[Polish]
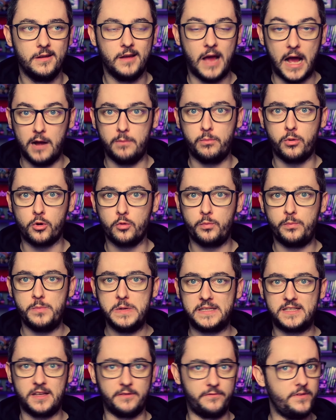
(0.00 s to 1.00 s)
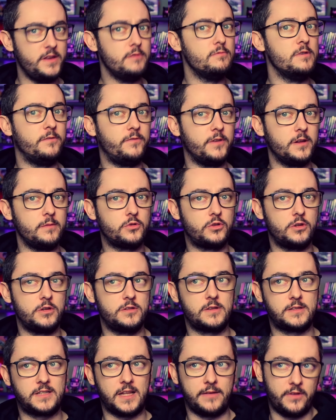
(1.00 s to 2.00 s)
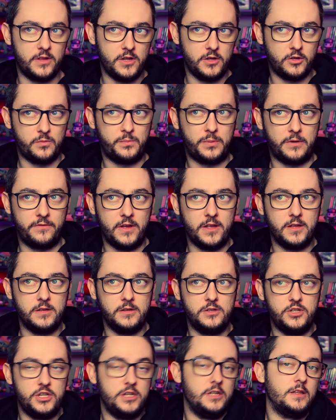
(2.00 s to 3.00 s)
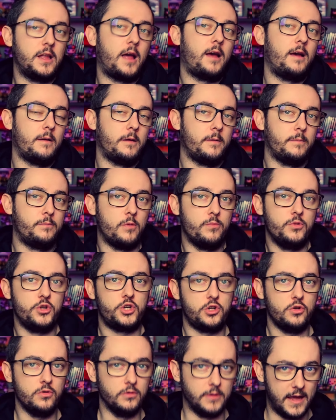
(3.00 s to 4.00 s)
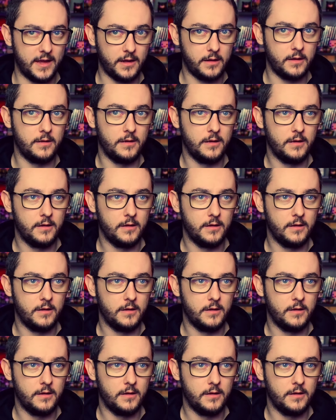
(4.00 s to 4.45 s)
albo róbmy zawiły film, który zostawia niedopowiedzi na pomyślunek.